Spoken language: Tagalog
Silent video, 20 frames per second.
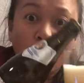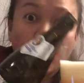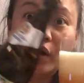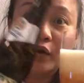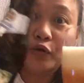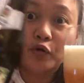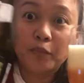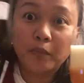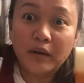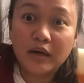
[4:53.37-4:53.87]

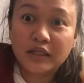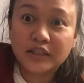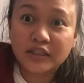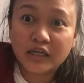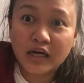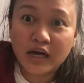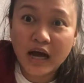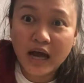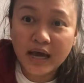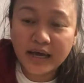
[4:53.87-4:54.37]
Ano pala
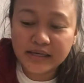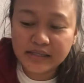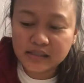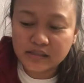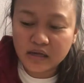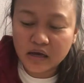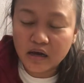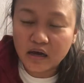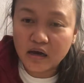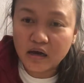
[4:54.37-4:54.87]
siya guys?
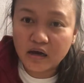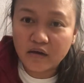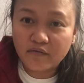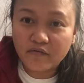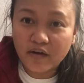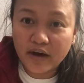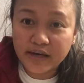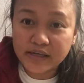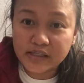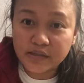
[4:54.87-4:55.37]
Uh,
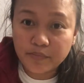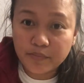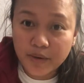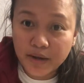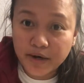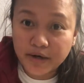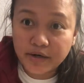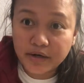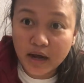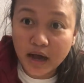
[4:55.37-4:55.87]
Vice
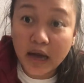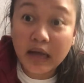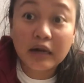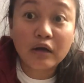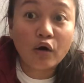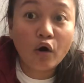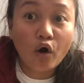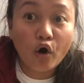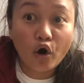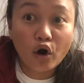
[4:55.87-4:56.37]
beer na
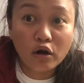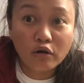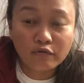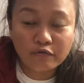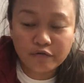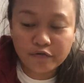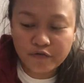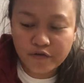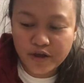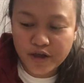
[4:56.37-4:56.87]
alcohol
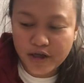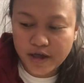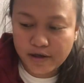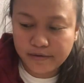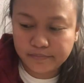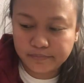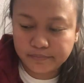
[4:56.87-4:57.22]
free.